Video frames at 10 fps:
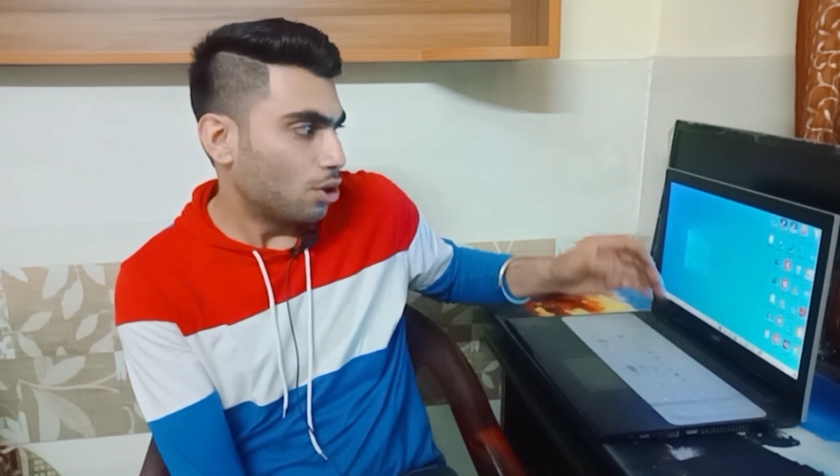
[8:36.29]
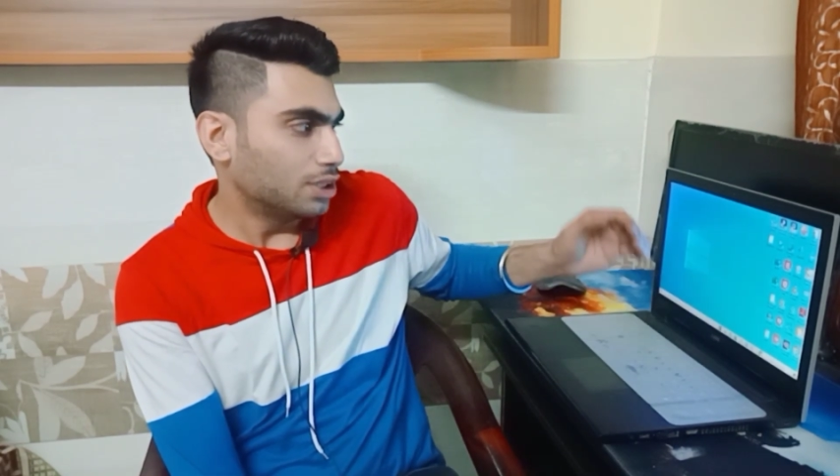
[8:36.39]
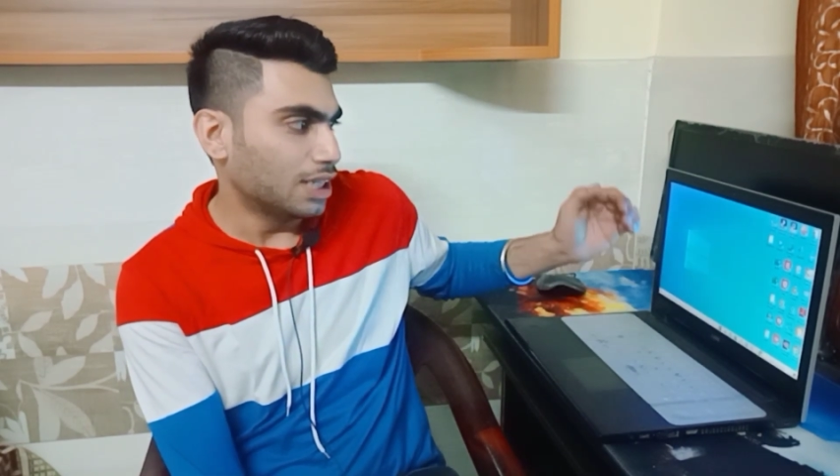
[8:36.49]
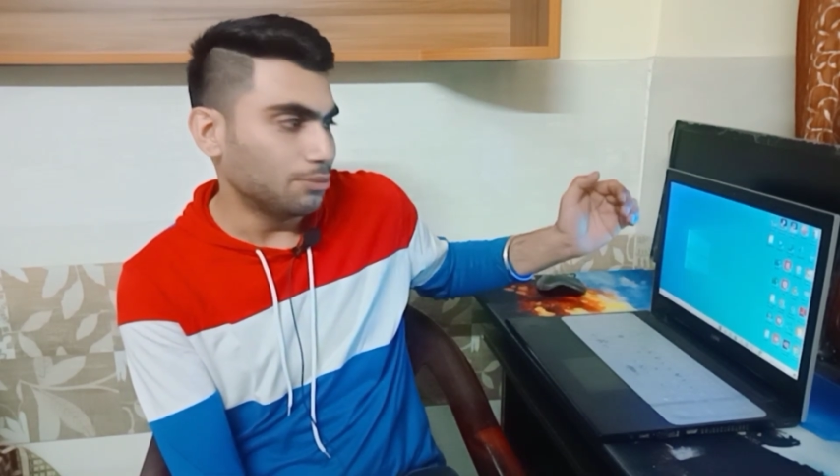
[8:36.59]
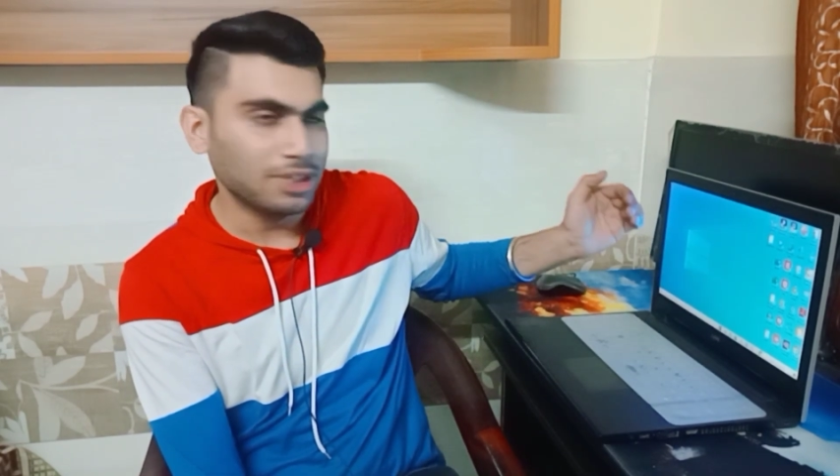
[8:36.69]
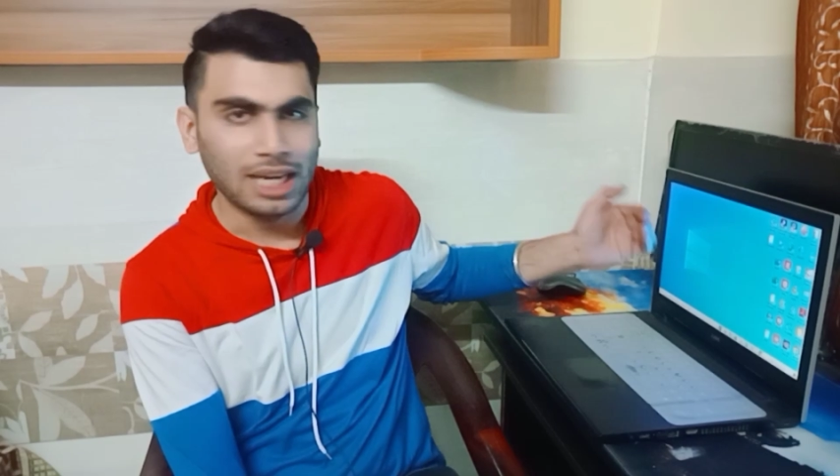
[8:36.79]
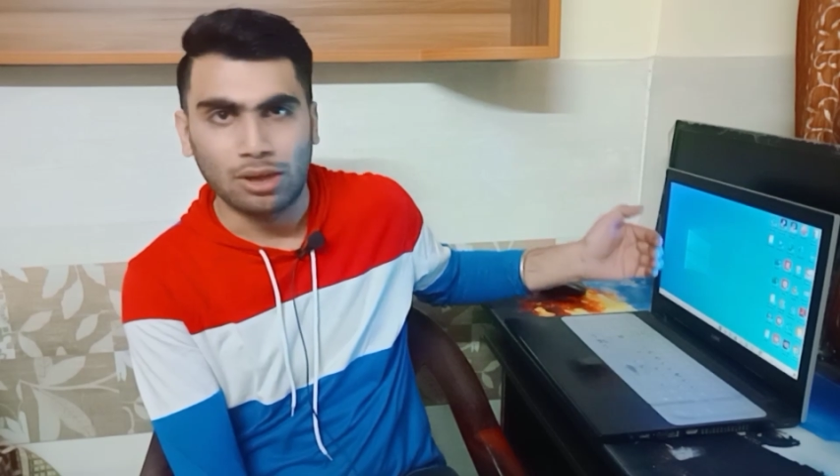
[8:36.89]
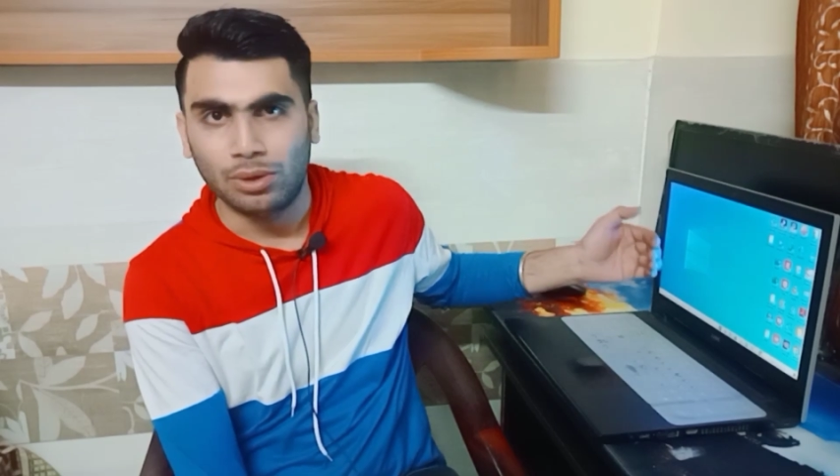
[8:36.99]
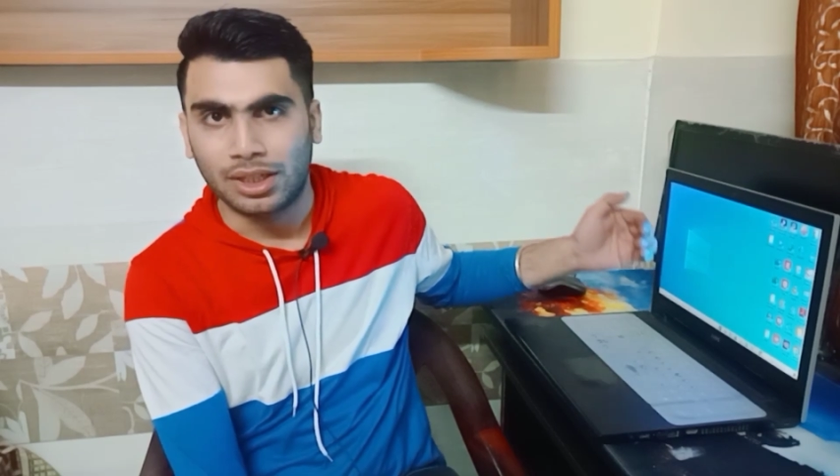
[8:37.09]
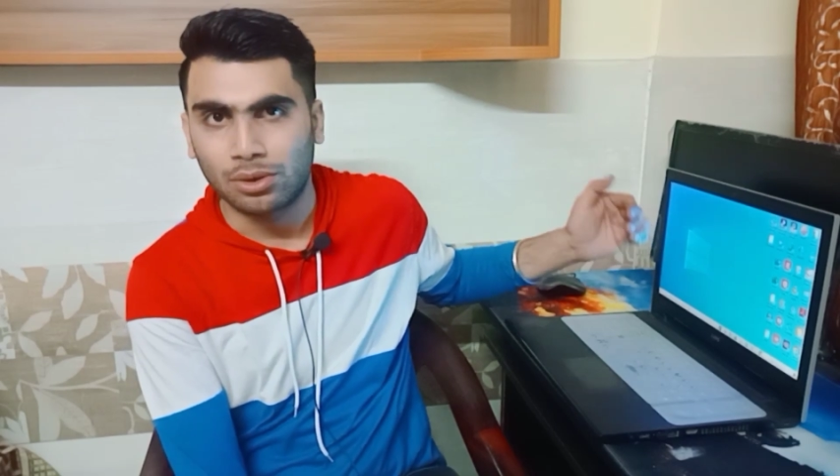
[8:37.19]
और साथ में
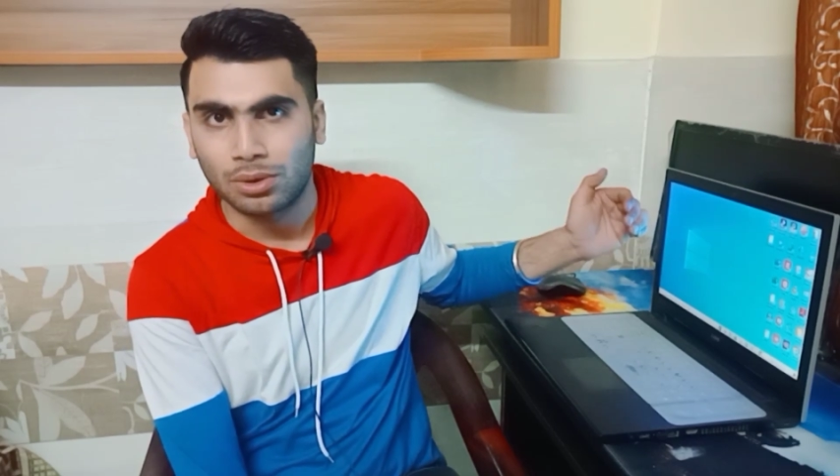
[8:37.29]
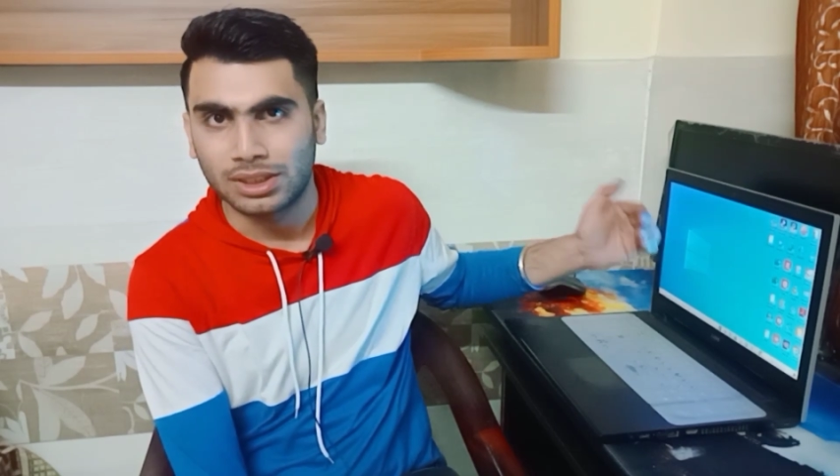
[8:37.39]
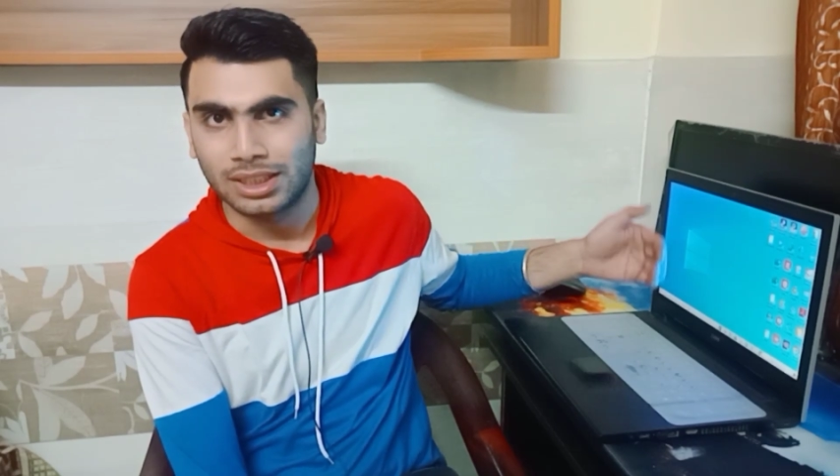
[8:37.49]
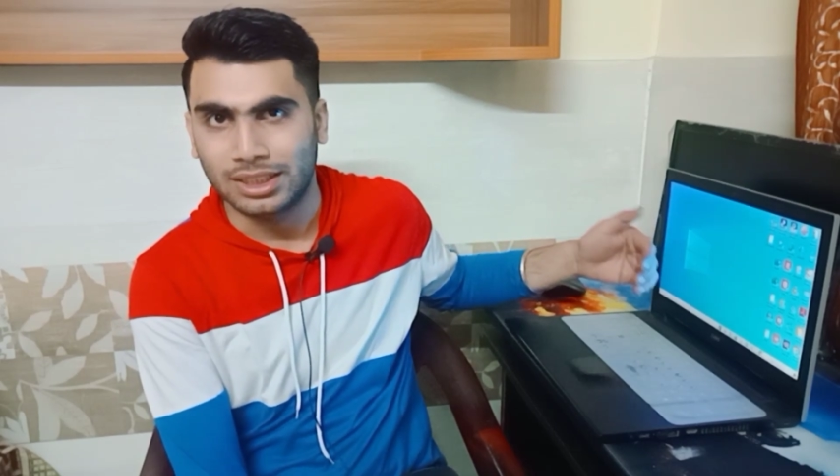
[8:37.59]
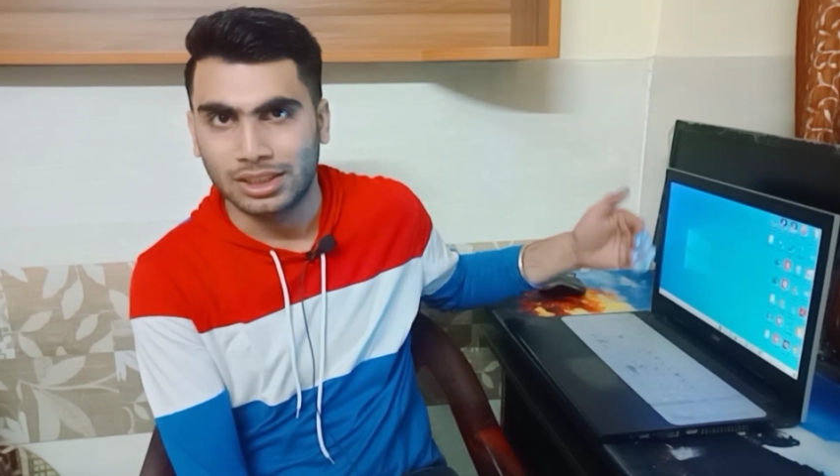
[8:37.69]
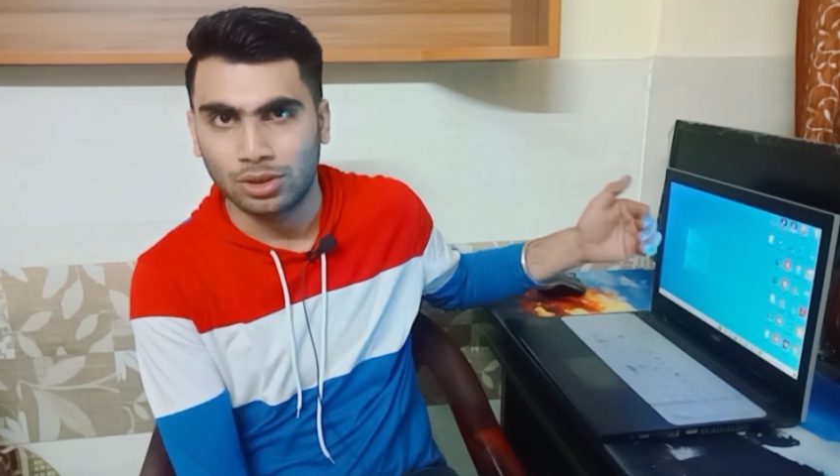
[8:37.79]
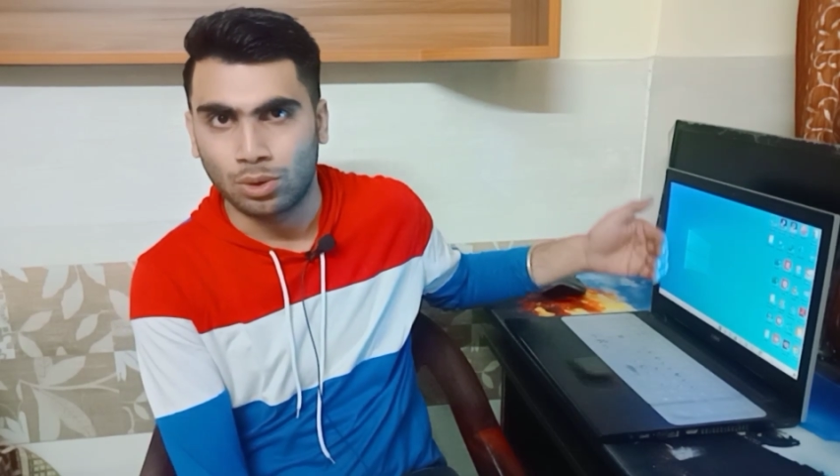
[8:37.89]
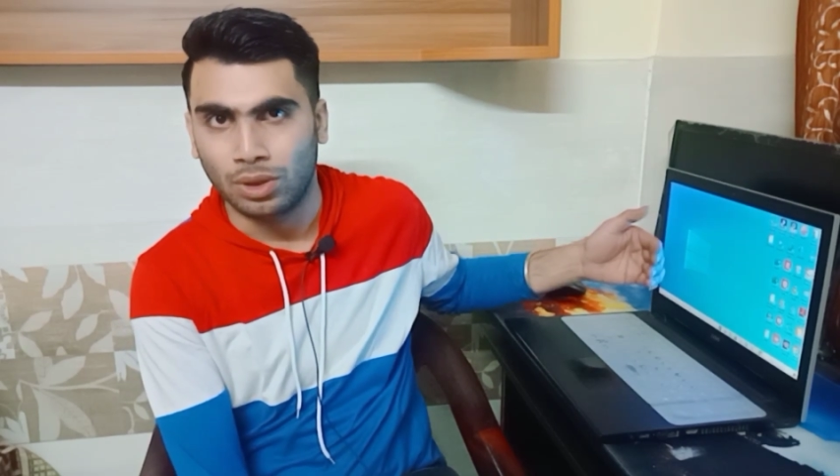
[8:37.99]
कैलकुलेटर को किस तरीके से